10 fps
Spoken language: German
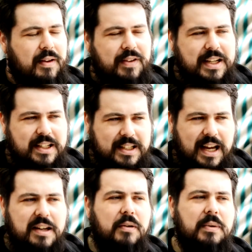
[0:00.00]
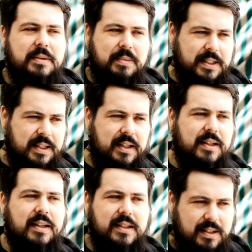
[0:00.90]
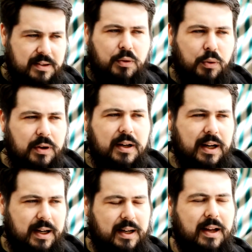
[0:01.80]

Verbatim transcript: In welchem Zeitraum das passiert, ist unklar.